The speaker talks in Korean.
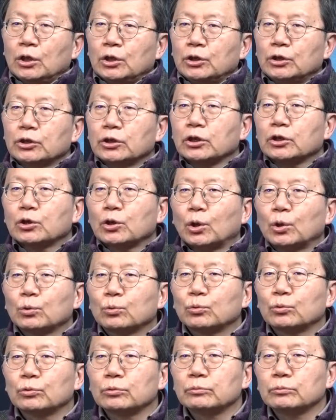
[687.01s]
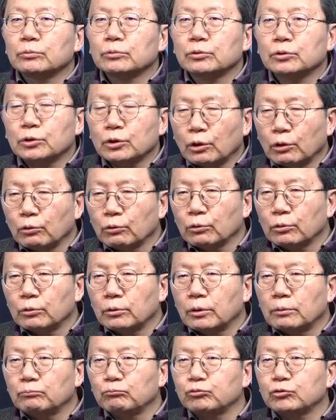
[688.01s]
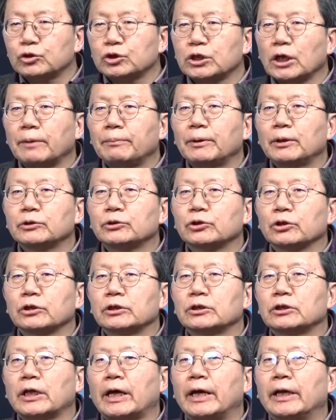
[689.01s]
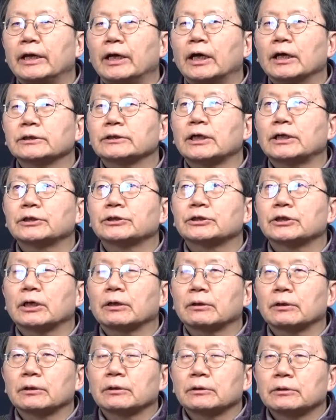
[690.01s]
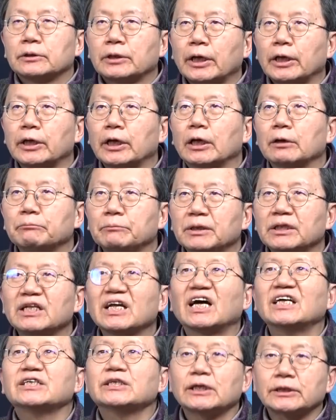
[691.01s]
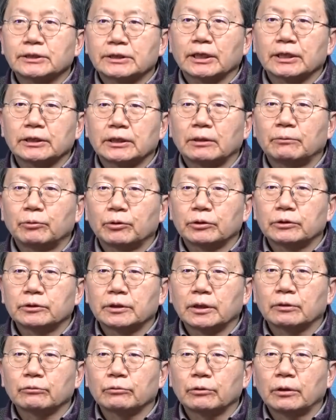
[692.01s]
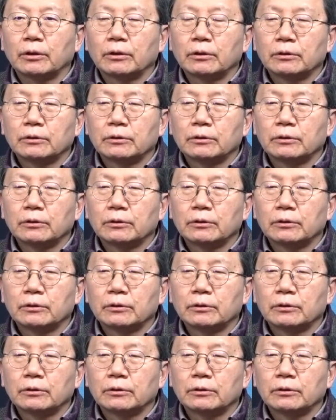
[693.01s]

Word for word: 이게 결국은 결, 무차별적인 대량 살상, 대량 민간 살상이 돼버린다고요.